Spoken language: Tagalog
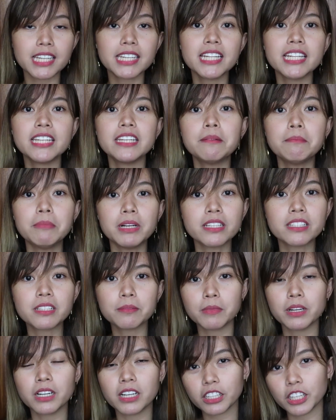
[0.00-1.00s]
Isa din 'di ba sa
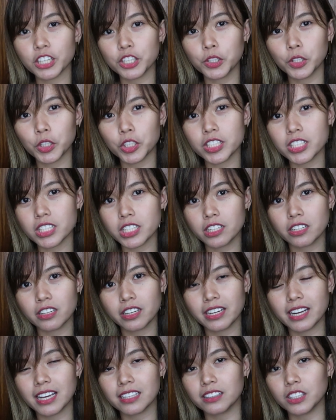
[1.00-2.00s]
mga
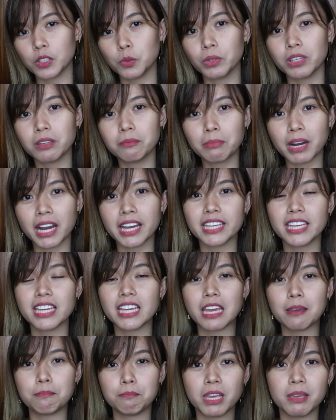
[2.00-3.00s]
kino-consider natin when buying
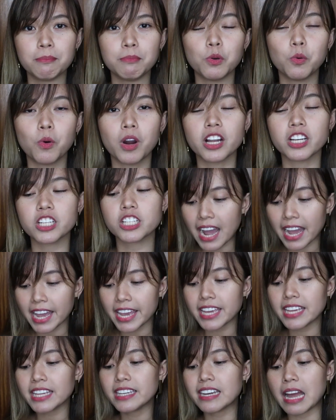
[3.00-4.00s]
a baby wash
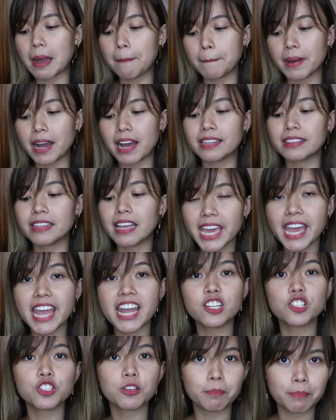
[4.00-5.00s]
ay dapat
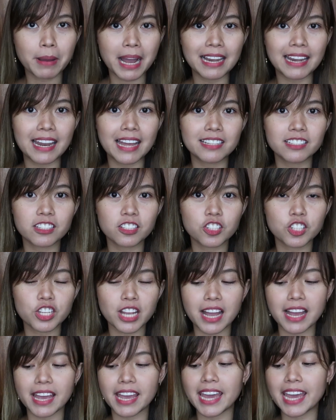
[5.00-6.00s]
pH balance
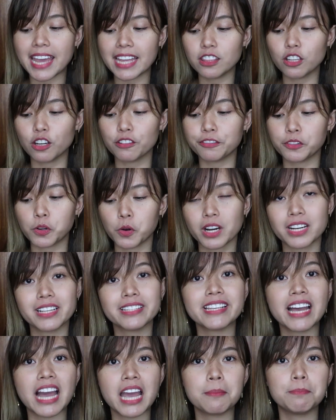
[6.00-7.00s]
siya and of
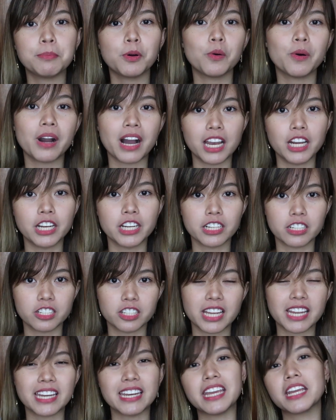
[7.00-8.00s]
course
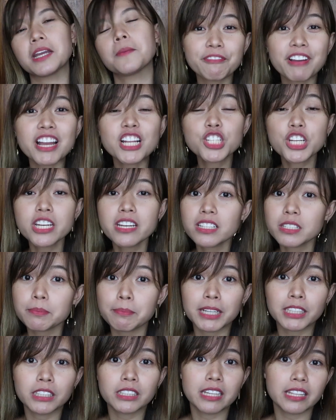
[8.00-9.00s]
hypoallergenic. Prevention is
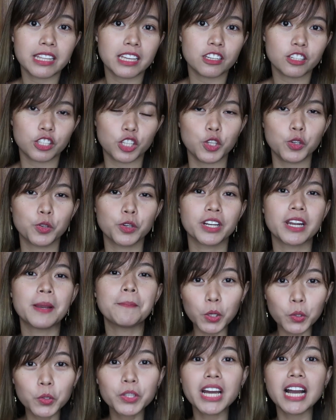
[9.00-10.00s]
better than cure.
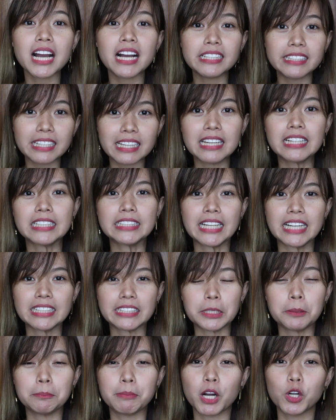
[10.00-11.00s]
Pangunahan na lang
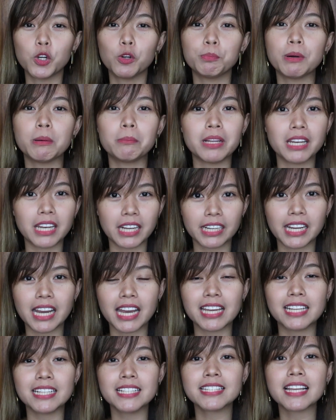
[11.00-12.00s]
natin bago pa mal
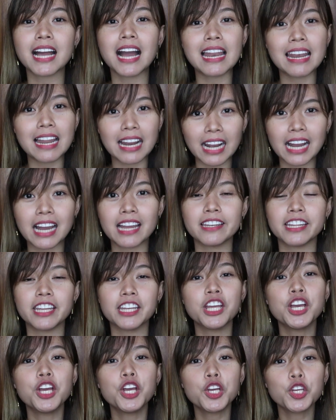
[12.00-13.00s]
nakalagay sa
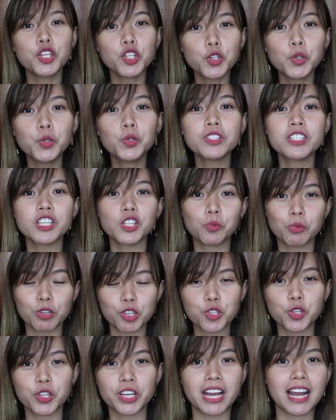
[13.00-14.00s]
alanganin yung
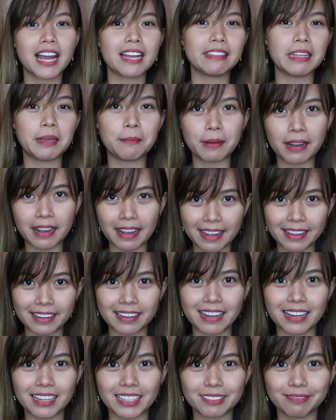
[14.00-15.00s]
sitwasyon ng ating mga
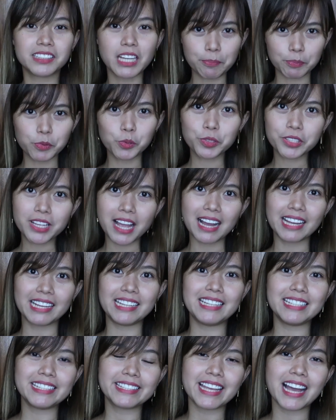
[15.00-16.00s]
anak. Top 2 sa
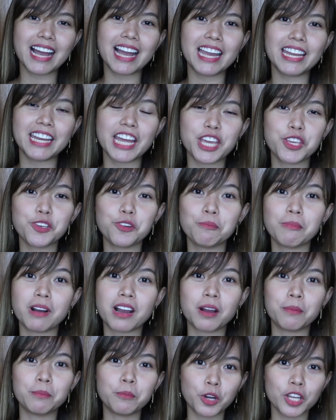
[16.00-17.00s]
aking listahan ay yung
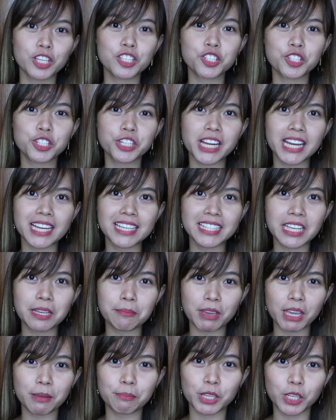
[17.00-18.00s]
mga
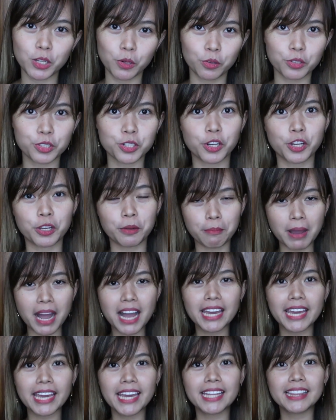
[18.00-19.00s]
moisturizing baby lotion.
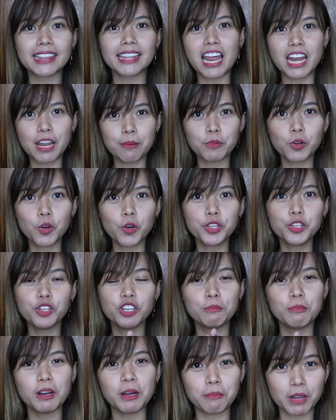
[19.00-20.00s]
Bakit? Alam ko
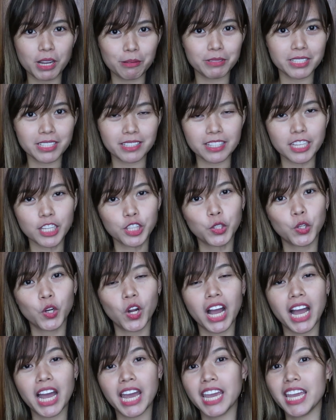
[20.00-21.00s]
yung ibang mommies
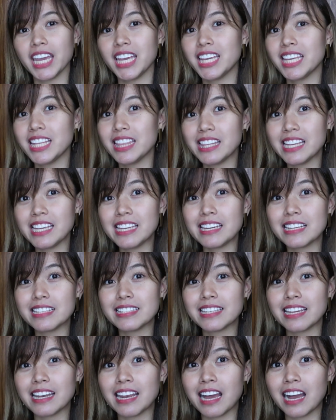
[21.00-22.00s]
dito ay hindi
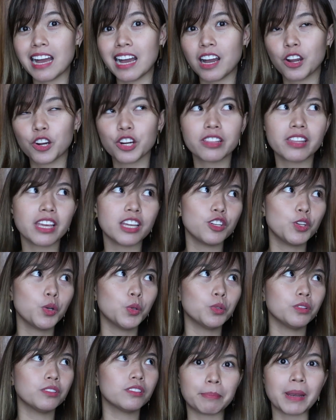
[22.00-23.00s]
na sila or they
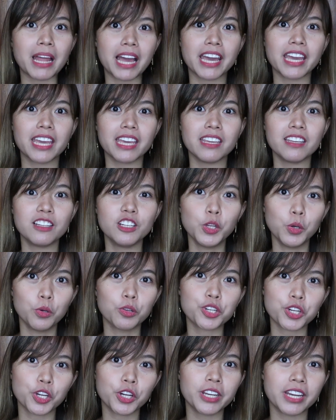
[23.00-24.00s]
don't apply
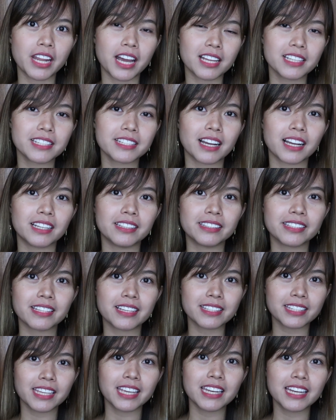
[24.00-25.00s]
lotion na sa,
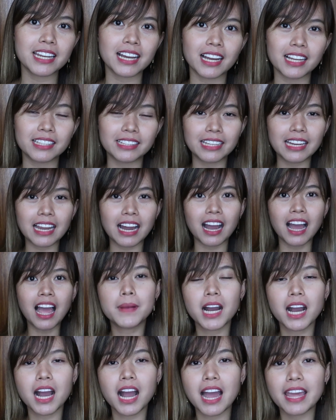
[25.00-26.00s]
sa skin ng kanilang
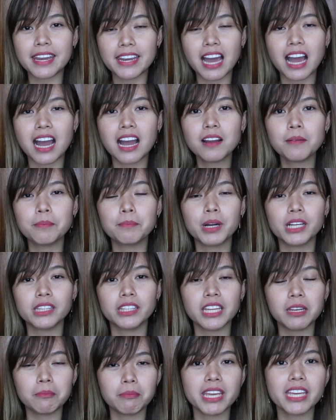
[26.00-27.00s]
mga anak.
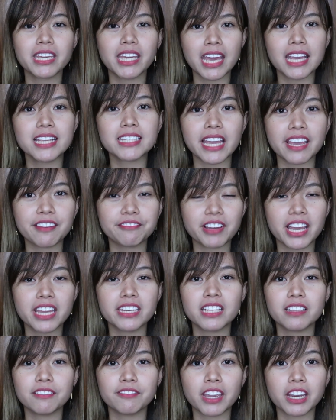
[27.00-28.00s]
But in my case, I
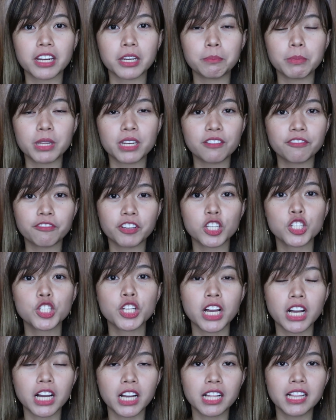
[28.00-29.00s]
find it very
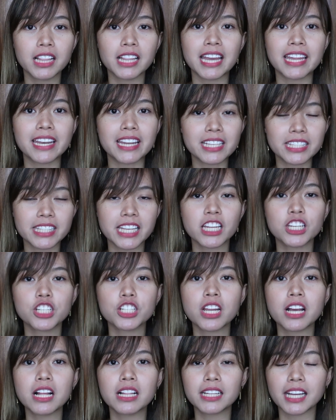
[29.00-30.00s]
beneficial and
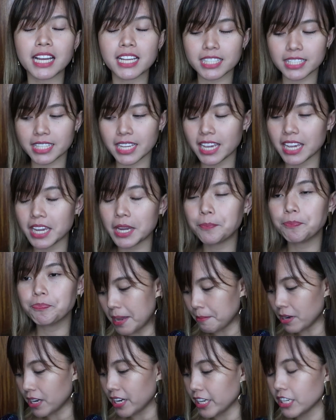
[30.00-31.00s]
essential kasi
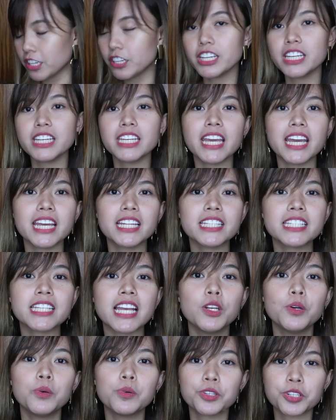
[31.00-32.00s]
may mga ingredients
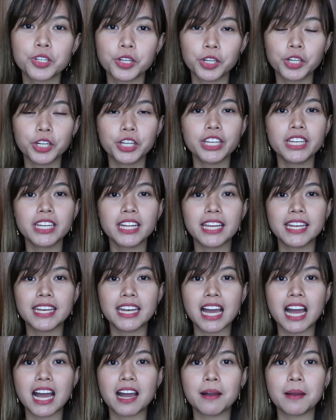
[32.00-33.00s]
sa lotion
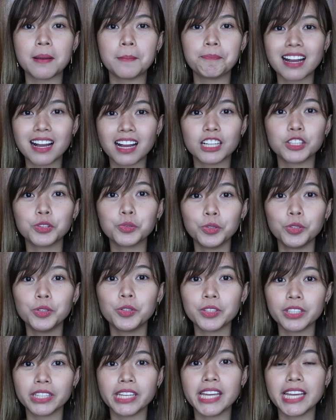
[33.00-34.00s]
na
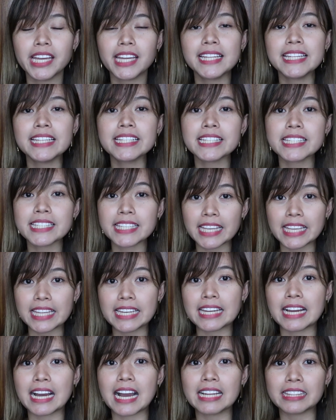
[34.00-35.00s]
nakakatulong din sa
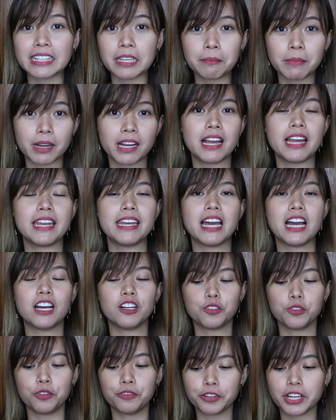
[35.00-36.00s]
skin ng ating mga
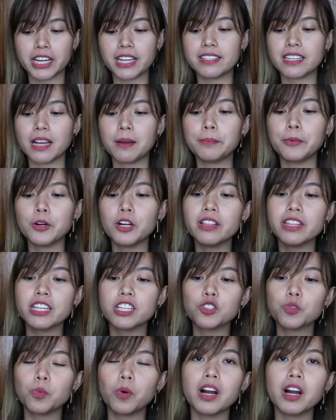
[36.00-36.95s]
anak. So for example, this